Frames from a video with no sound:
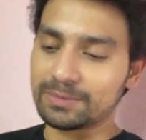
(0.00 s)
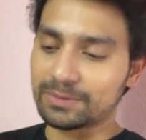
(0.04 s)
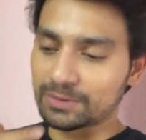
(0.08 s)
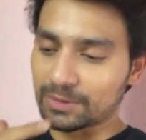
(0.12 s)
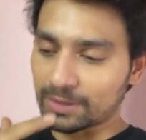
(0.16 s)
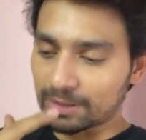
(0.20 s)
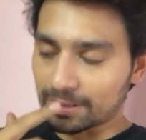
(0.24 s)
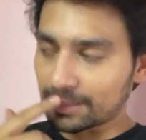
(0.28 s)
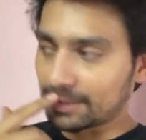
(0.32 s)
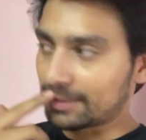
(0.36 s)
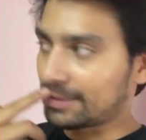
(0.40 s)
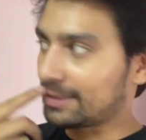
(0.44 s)

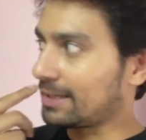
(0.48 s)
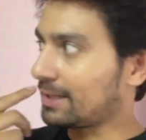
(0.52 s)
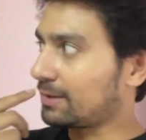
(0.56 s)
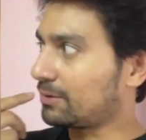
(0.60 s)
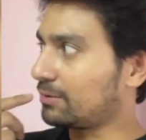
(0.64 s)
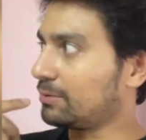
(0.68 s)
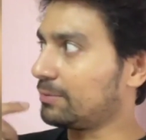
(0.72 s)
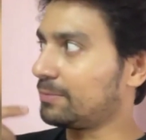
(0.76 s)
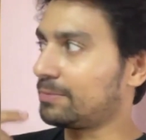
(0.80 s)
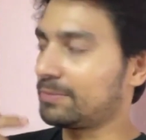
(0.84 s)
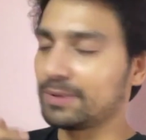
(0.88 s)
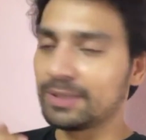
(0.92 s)
সকাল থেকে
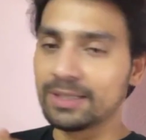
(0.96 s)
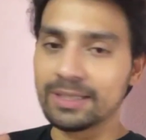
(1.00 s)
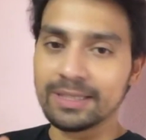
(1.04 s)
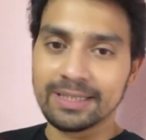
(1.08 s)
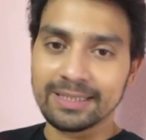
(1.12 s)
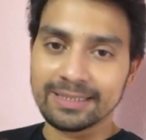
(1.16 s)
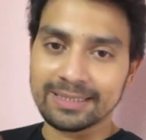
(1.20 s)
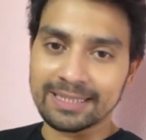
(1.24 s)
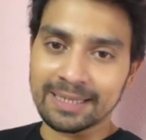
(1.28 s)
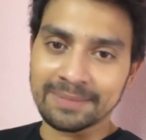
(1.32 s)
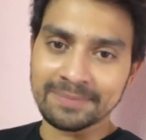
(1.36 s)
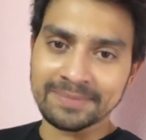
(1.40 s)
খুব
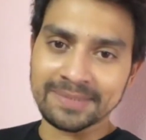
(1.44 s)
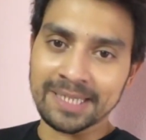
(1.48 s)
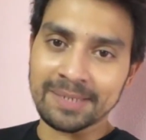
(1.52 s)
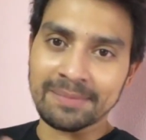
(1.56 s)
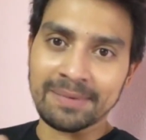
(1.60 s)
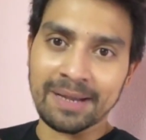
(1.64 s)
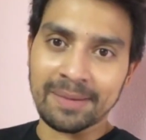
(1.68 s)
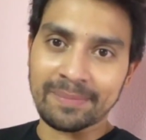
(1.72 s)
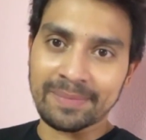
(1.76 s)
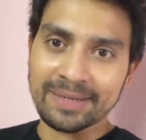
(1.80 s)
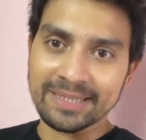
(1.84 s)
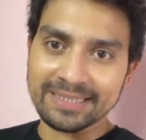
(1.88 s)
তামঝাম
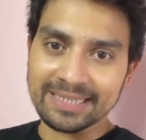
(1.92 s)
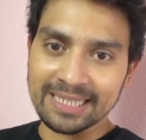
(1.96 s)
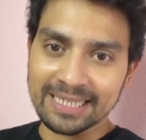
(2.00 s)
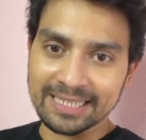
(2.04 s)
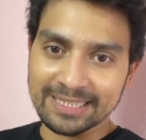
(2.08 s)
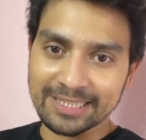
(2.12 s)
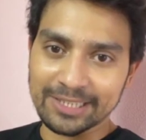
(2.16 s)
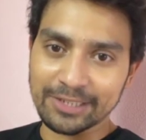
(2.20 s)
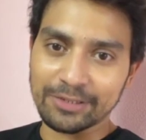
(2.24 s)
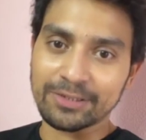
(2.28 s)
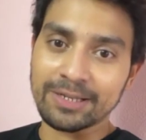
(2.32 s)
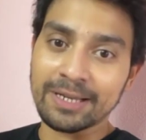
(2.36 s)
আমার
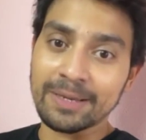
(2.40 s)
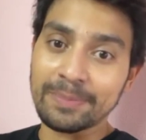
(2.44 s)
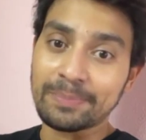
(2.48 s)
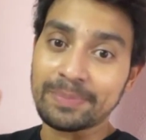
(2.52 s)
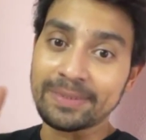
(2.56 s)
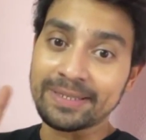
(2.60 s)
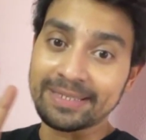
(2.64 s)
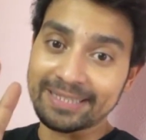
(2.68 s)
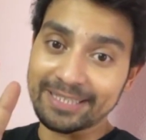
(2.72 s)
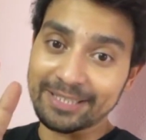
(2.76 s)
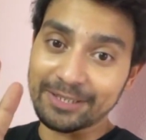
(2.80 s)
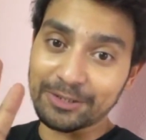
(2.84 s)
যাচ্ছিল না
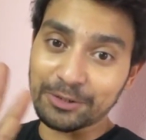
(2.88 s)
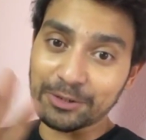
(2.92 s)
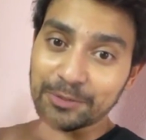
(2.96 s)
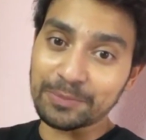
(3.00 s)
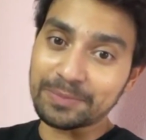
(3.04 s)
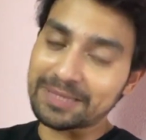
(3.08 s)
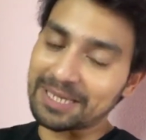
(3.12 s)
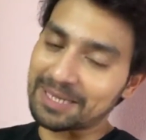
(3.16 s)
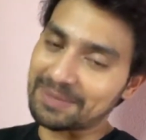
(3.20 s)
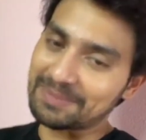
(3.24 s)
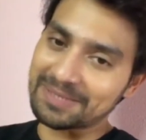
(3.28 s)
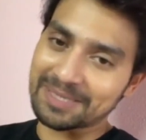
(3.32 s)
প্রীতির খুব
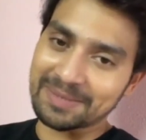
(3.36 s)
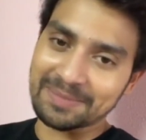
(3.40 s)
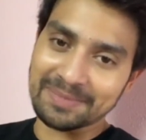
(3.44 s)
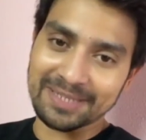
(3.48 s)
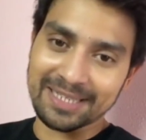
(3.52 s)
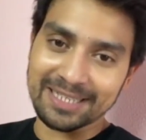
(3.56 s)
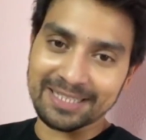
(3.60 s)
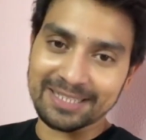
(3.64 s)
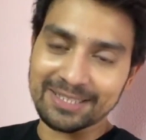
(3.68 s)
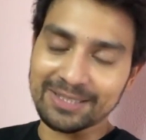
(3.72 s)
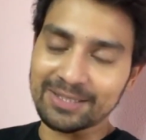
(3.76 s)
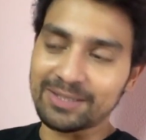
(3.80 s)
তামঝাম
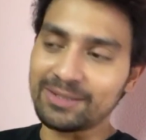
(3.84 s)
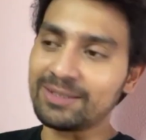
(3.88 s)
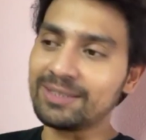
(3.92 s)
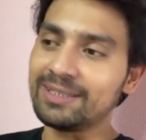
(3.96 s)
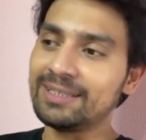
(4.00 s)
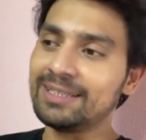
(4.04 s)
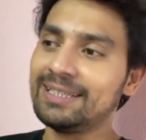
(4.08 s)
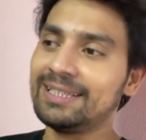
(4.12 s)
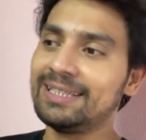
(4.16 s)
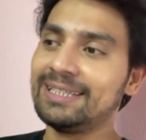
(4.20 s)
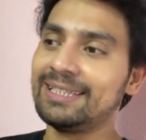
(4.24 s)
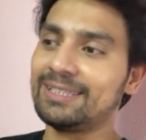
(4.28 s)
যাচ্ছিল
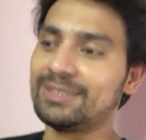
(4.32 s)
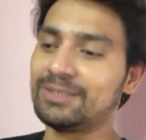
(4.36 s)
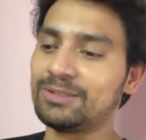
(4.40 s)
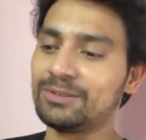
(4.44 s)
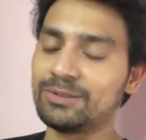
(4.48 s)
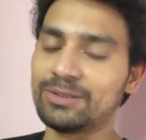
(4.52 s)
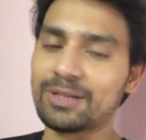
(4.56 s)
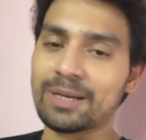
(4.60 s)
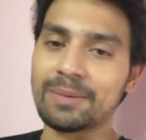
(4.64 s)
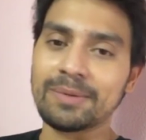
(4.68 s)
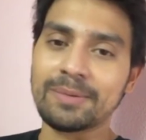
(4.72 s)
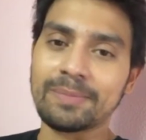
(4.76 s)
তো
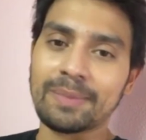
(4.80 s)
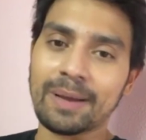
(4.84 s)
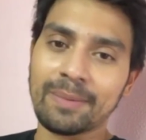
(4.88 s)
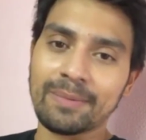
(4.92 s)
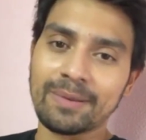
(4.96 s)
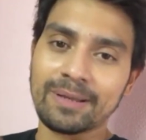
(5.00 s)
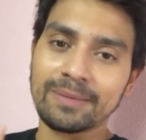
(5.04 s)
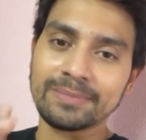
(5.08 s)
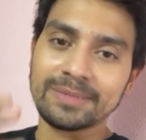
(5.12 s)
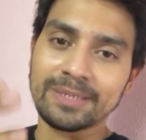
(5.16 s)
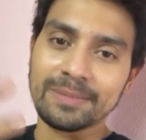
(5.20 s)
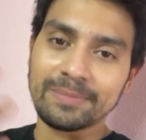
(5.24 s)
আমি
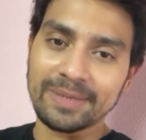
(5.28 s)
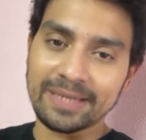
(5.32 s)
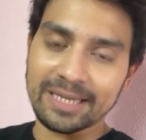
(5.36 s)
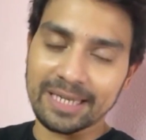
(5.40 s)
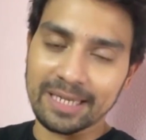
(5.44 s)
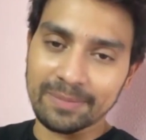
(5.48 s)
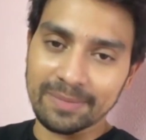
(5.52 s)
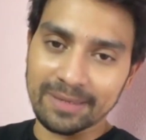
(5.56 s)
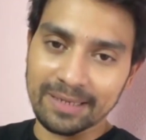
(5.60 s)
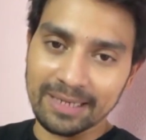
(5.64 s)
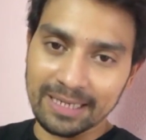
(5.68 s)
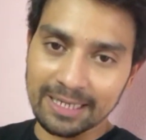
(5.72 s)
ভাবলাম যে
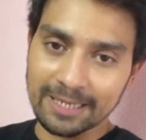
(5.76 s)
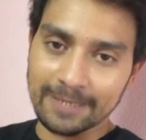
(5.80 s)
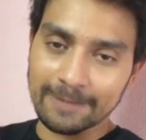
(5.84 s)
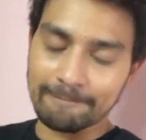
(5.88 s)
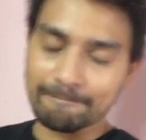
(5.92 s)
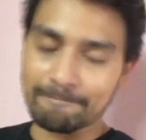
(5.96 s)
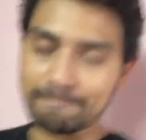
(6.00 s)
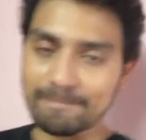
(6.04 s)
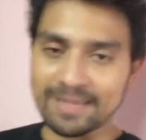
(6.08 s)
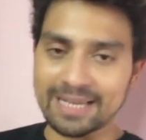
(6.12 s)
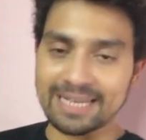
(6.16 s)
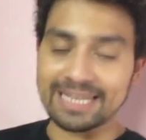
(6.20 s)
বিকেলবেলা
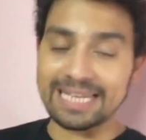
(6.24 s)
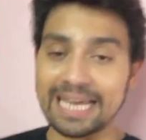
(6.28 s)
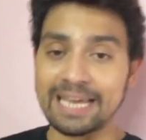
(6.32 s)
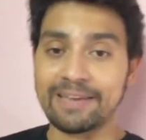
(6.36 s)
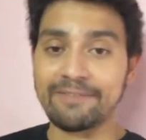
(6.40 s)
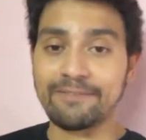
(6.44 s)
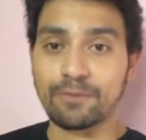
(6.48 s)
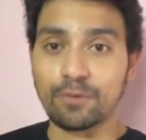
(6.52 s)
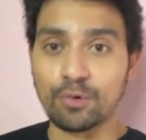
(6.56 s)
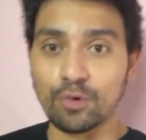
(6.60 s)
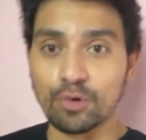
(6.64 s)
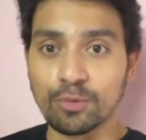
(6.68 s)

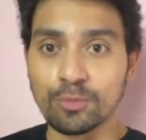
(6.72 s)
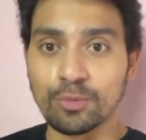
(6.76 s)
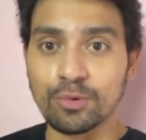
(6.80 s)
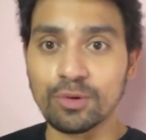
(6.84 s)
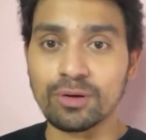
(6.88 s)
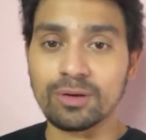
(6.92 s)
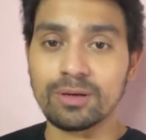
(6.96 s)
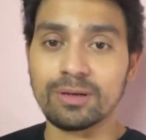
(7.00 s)
লাইভ করব